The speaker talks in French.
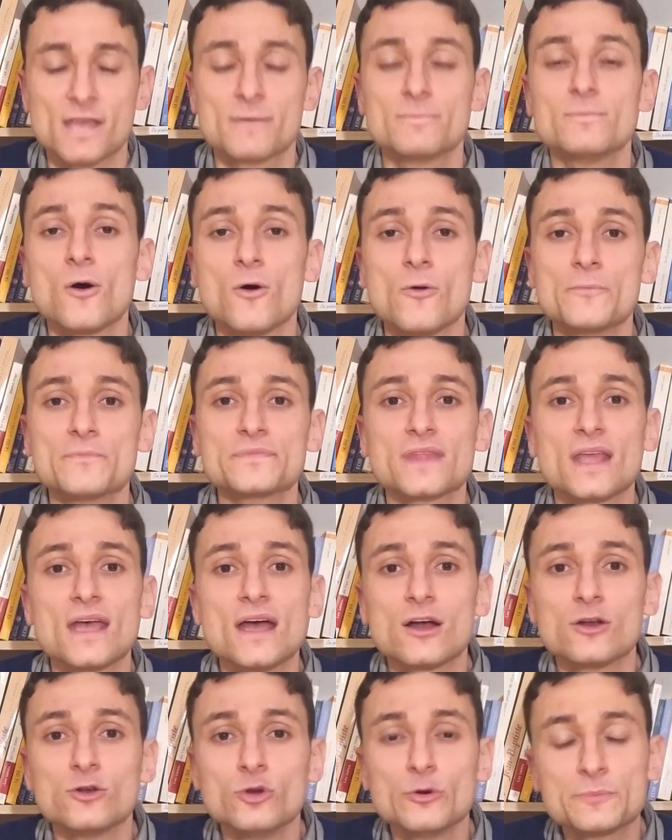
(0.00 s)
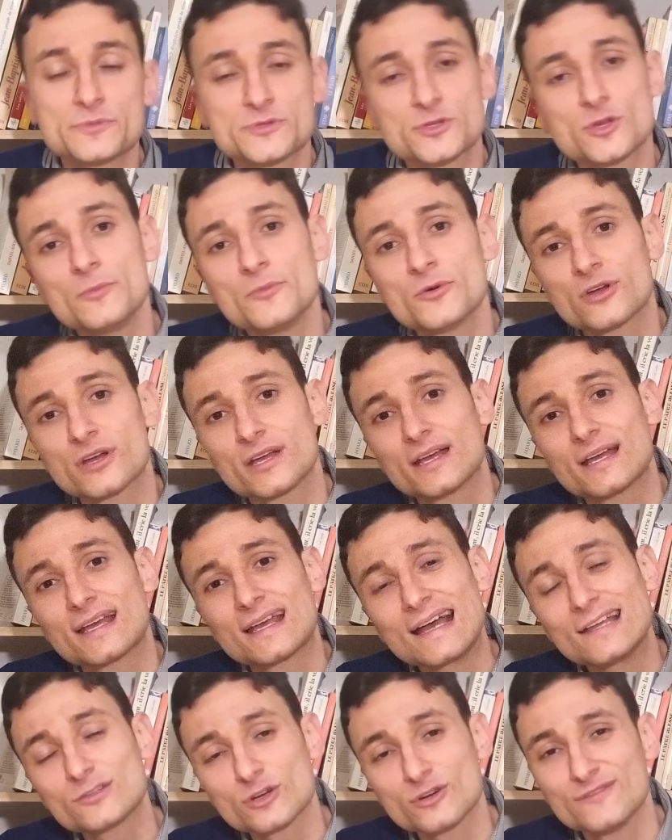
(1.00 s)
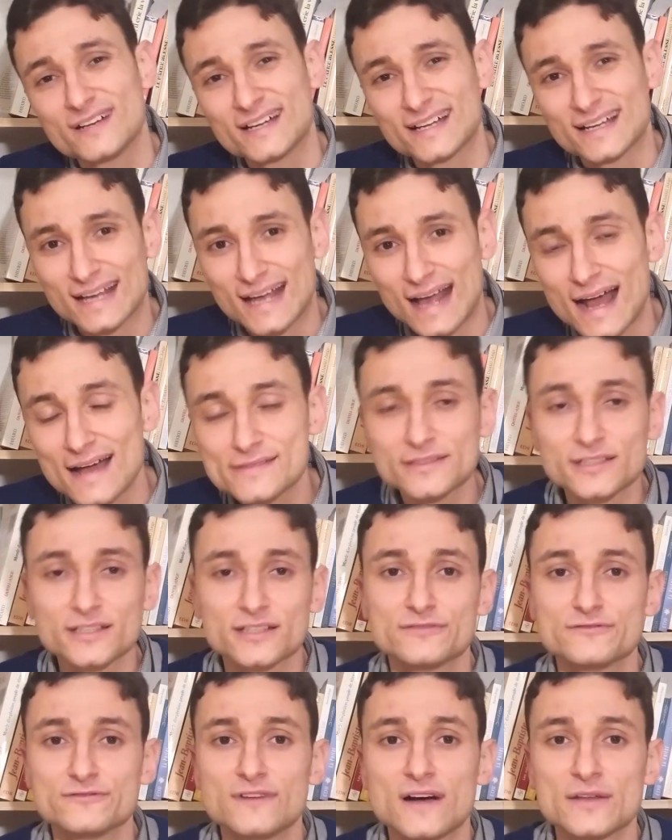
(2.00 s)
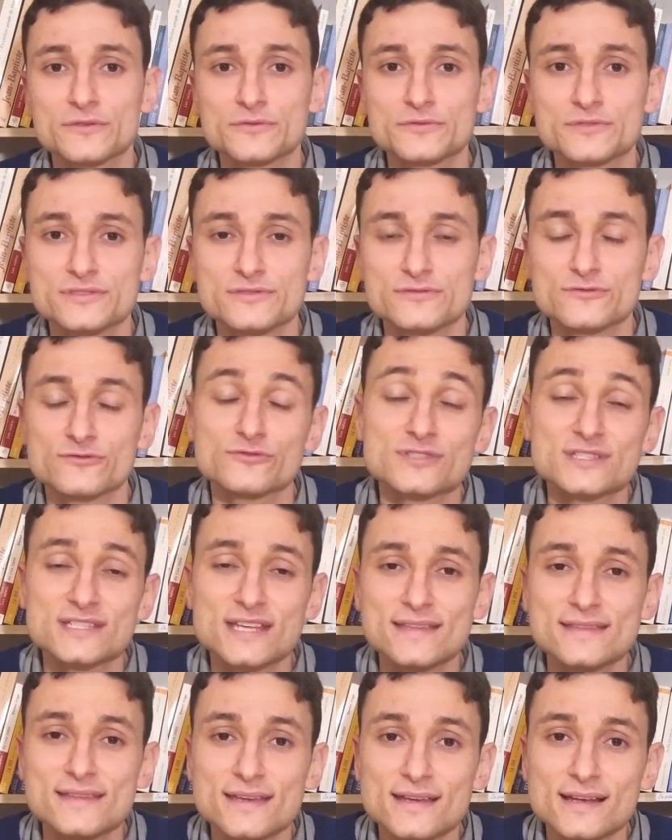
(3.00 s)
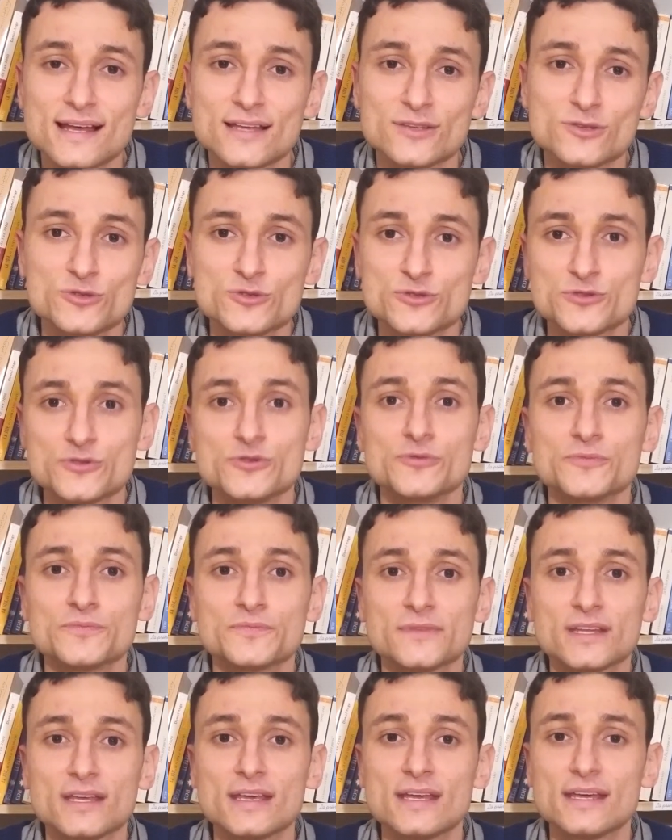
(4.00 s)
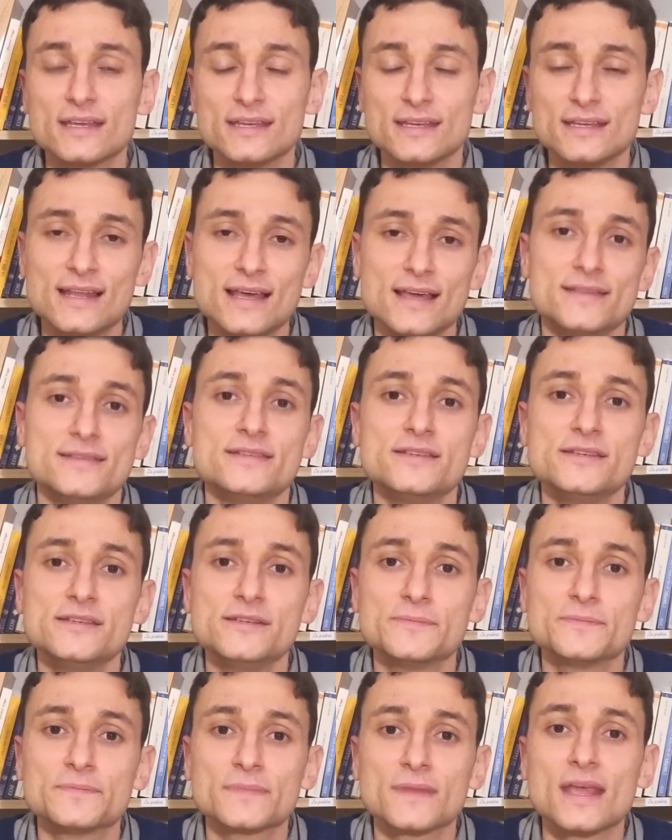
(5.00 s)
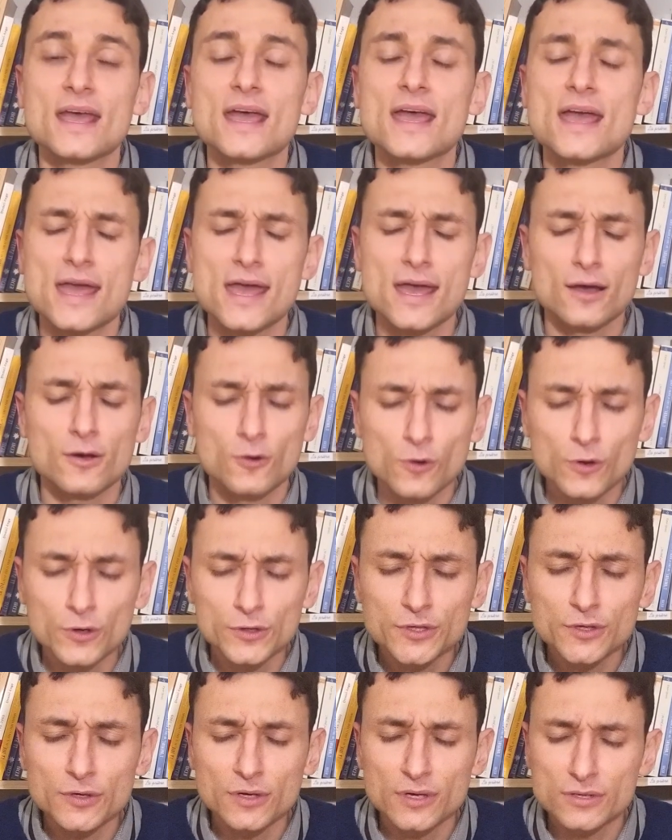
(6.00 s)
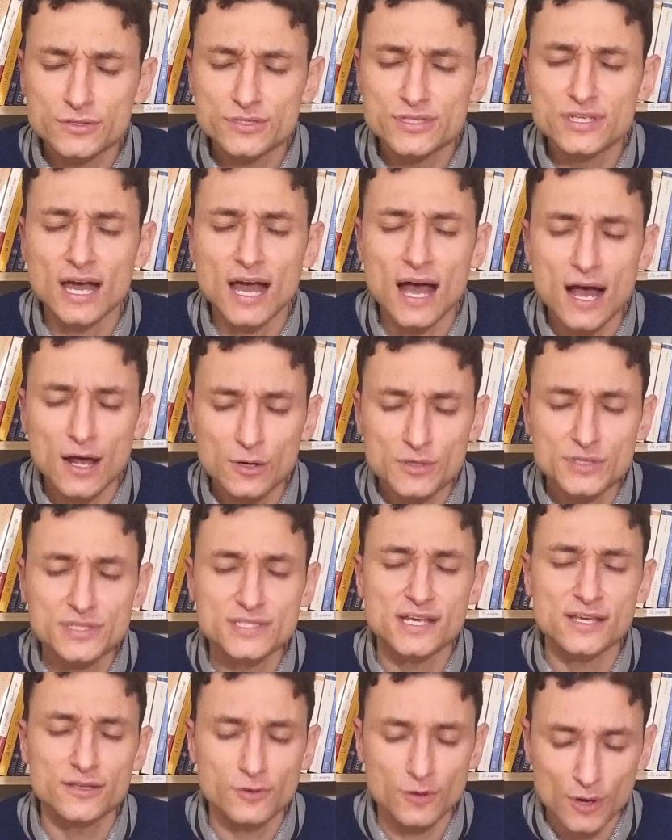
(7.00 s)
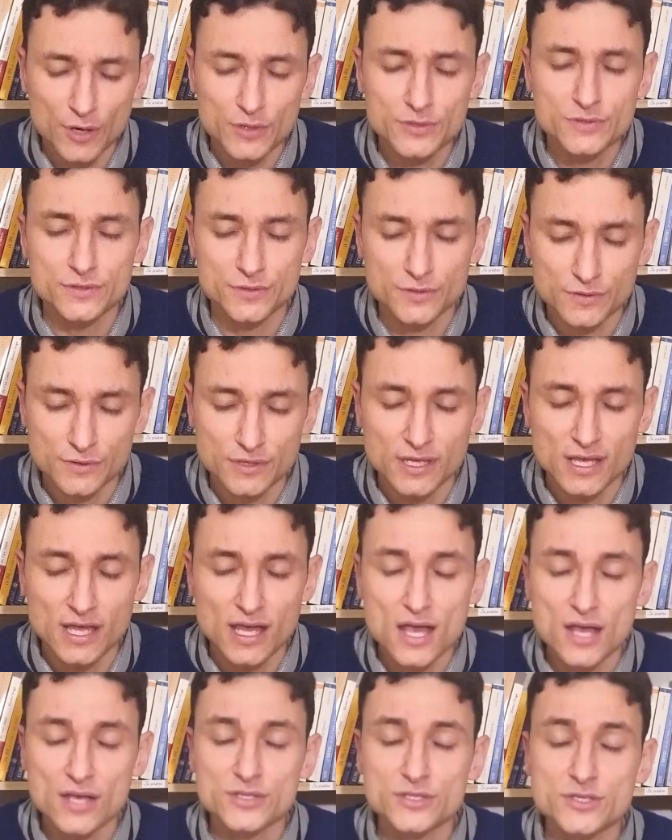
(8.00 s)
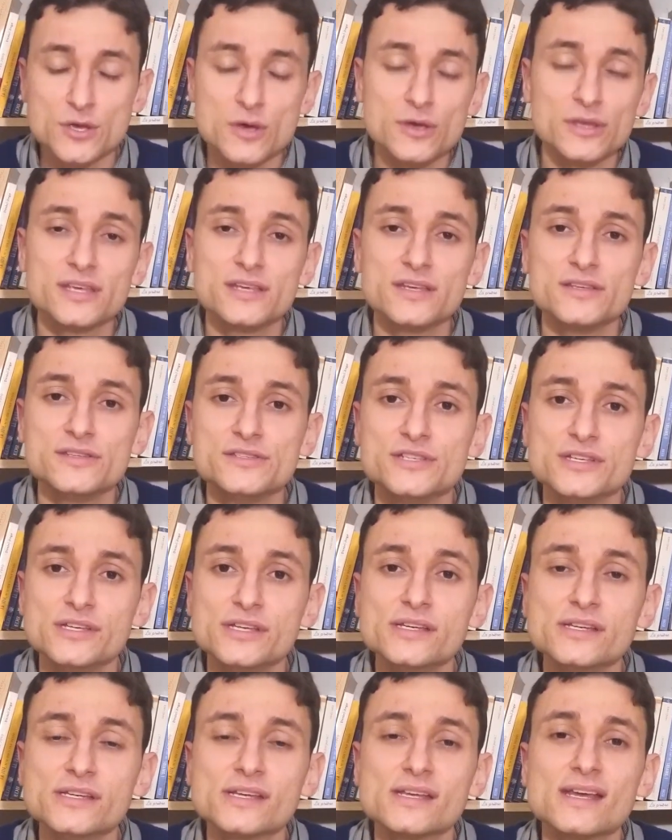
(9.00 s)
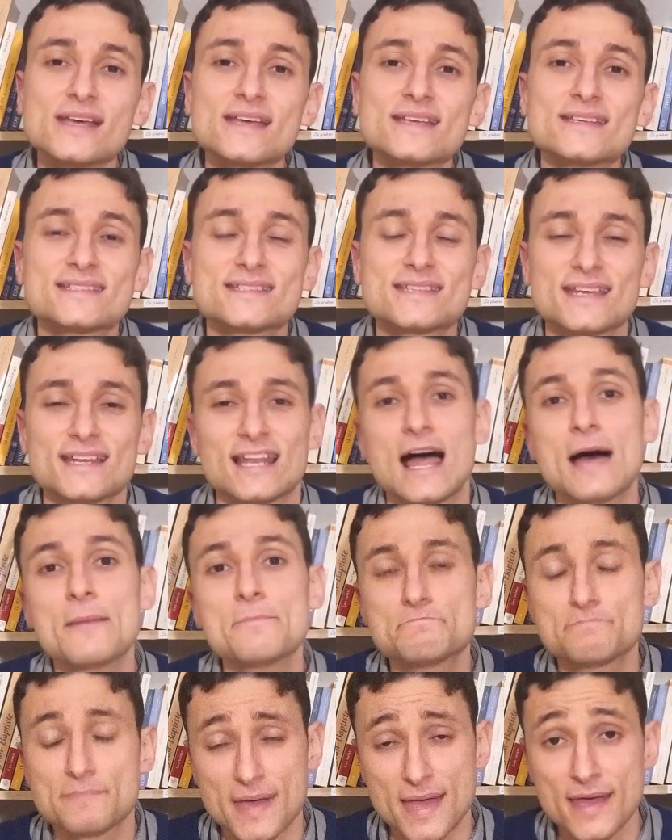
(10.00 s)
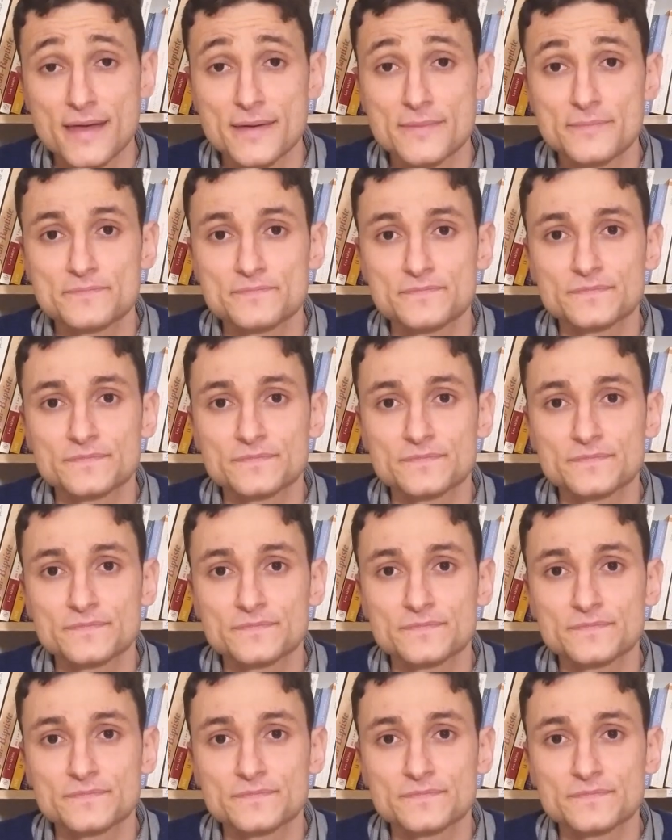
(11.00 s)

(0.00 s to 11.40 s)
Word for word: Bon, le psaume 84 va nous aider là-dessus. Il est dit, écoute que dira le Seigneur Dieu. Ce qu'il dit, c'est la paix.